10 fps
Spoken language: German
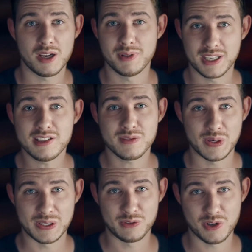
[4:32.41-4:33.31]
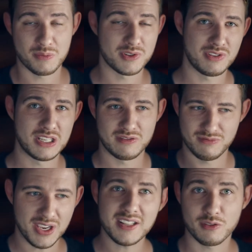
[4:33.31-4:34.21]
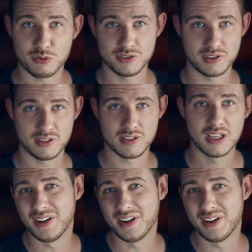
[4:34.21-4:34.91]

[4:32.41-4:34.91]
RPGs werden oder ob sie wieder weg davon sind.